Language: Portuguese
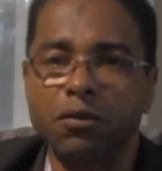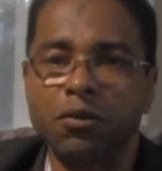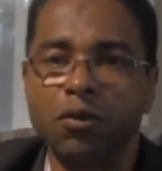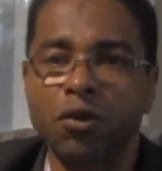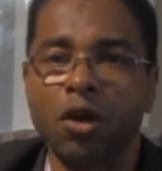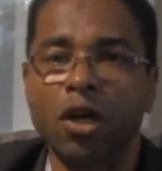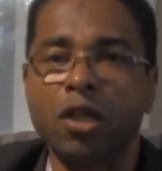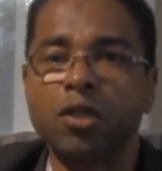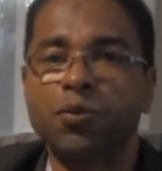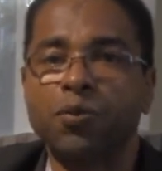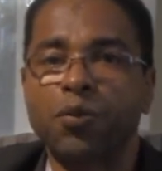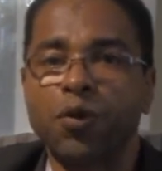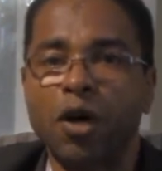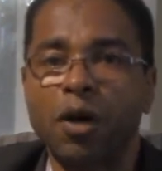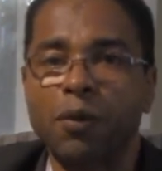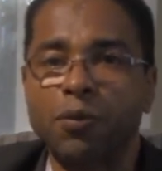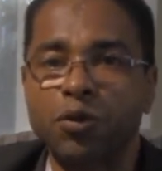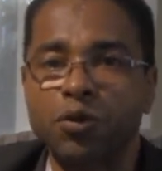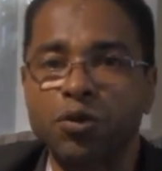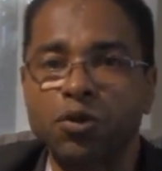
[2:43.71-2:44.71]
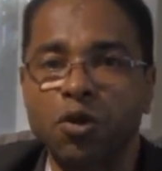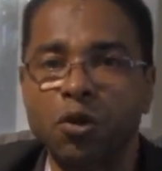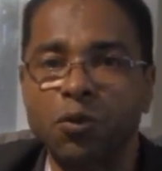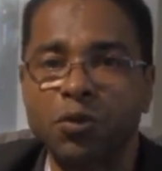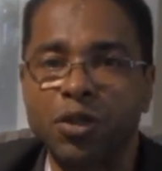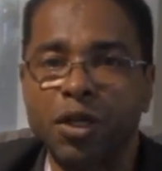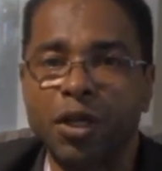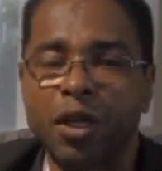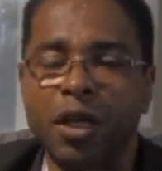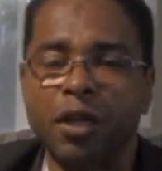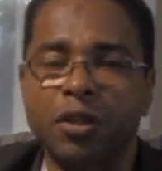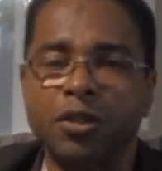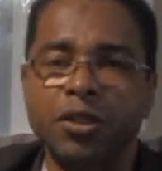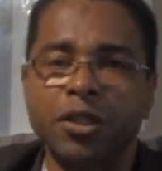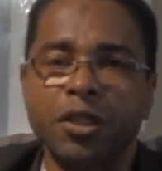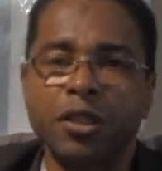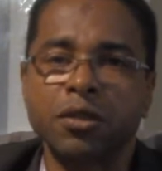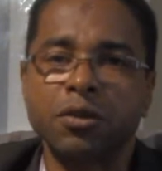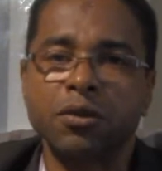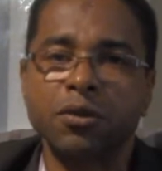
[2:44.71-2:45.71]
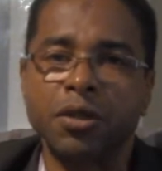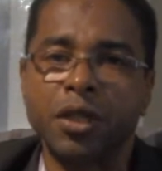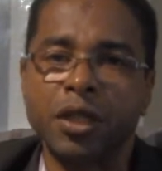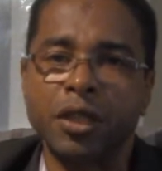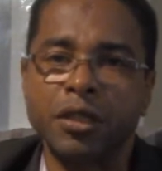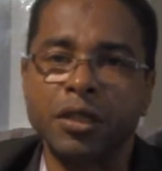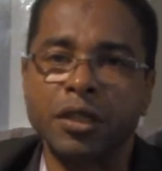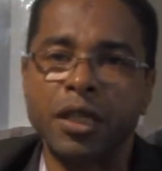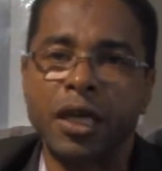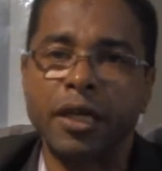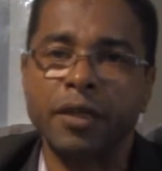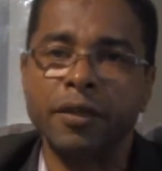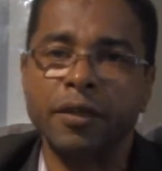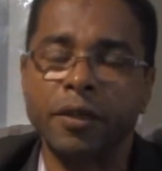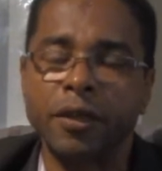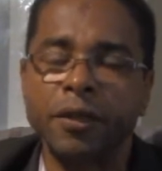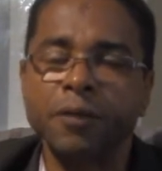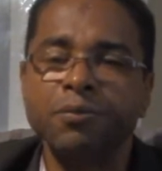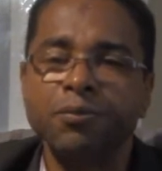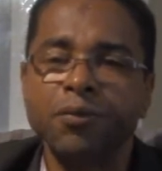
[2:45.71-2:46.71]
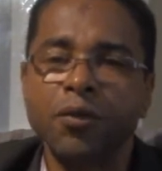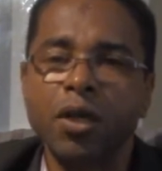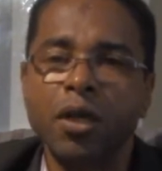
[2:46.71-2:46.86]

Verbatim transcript: Nós próprios somos energias condensadas. Né?